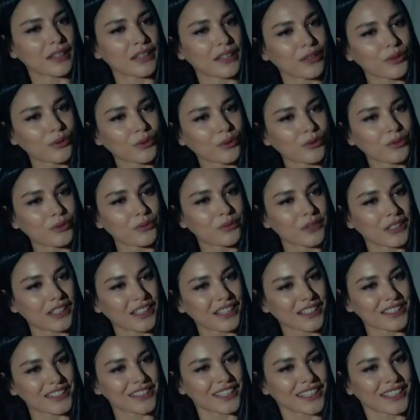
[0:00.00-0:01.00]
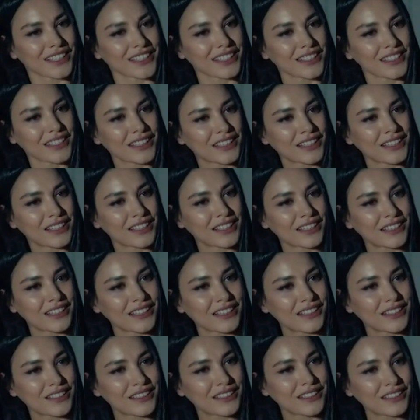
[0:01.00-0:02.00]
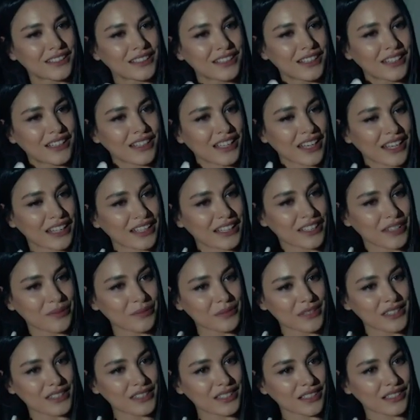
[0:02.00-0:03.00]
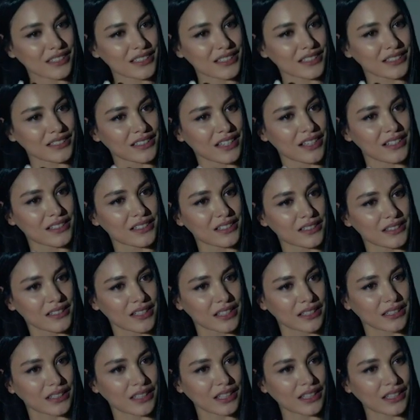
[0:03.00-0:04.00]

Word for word: kung saan masayang lahat. Paano kung kaya palang makamit